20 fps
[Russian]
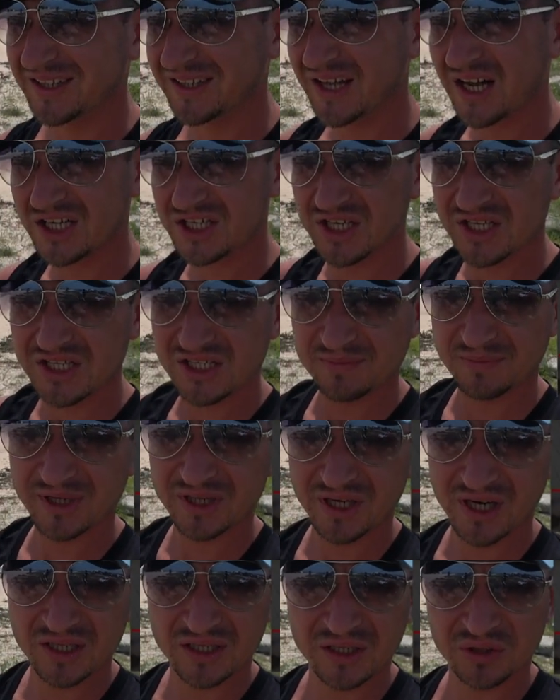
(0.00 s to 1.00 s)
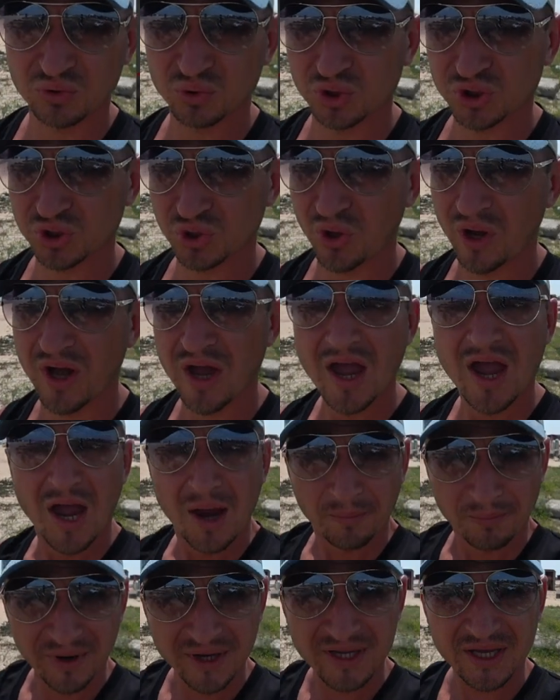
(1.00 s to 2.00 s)
Даже несмотря на то, что
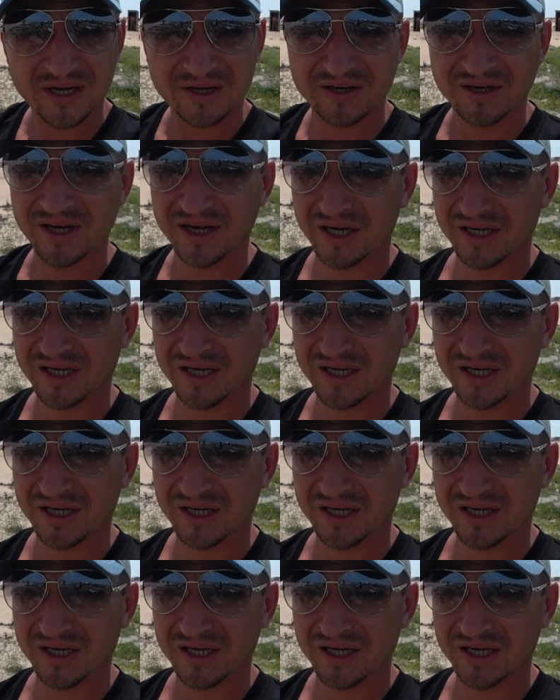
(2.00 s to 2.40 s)
поехала